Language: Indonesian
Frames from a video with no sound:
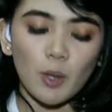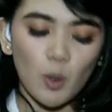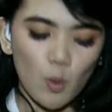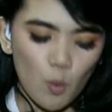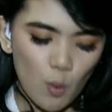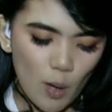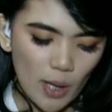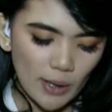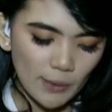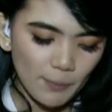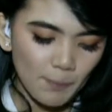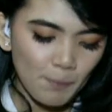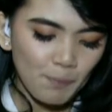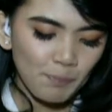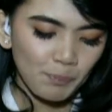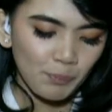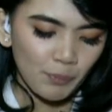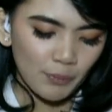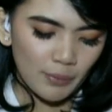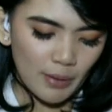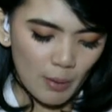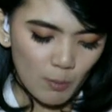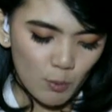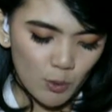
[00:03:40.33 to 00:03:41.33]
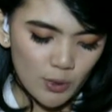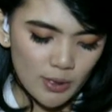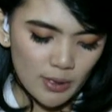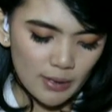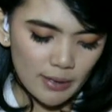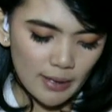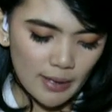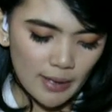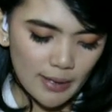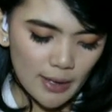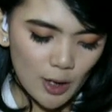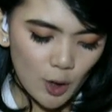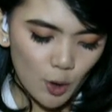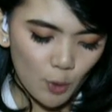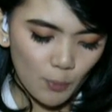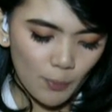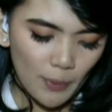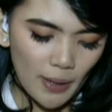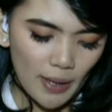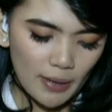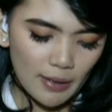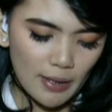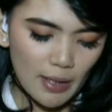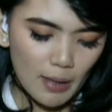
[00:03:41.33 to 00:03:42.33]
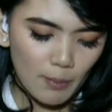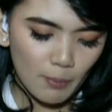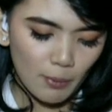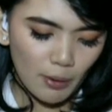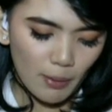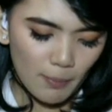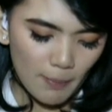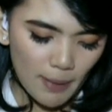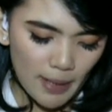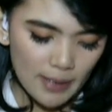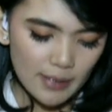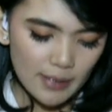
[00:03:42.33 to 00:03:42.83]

menguat namun setidaknya rupiah tidak